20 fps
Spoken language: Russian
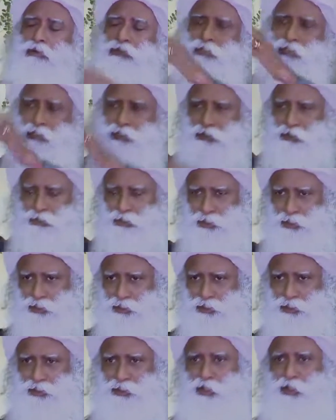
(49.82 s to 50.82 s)
человек, в
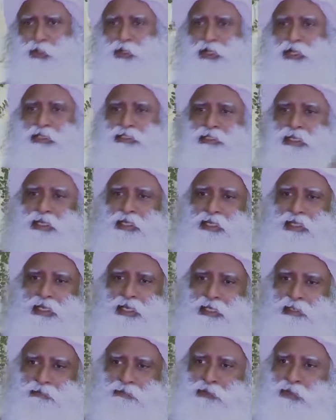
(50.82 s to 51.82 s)
результате возникают определенные
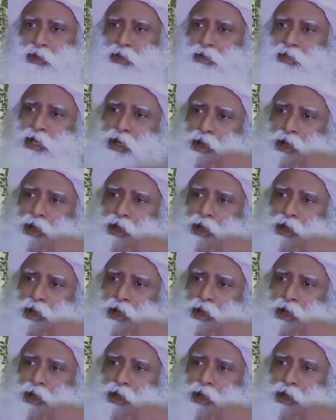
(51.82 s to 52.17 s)
мысли.